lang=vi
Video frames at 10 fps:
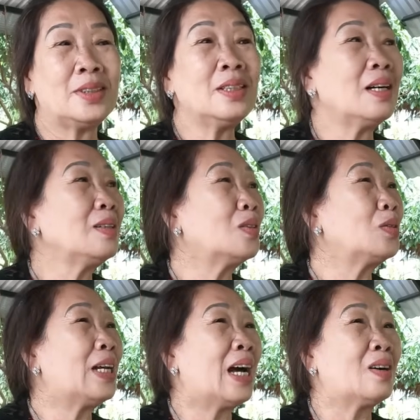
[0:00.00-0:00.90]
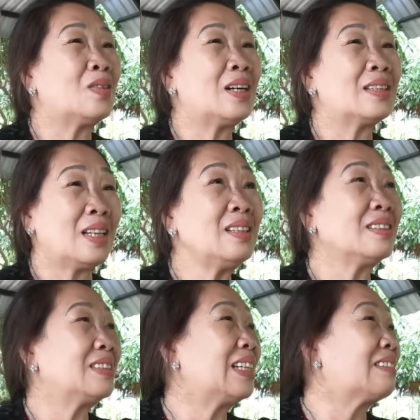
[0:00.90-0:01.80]
trước hết cô chào và tiếp
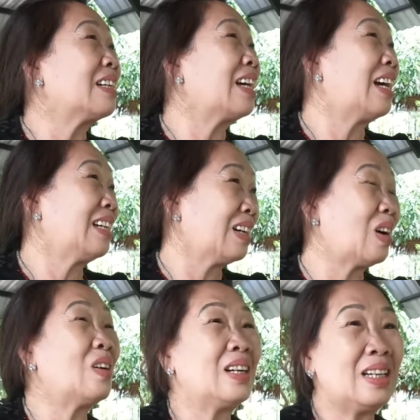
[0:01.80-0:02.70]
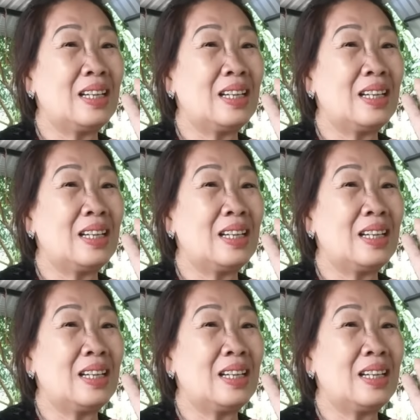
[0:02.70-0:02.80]
chào tất cả các cặp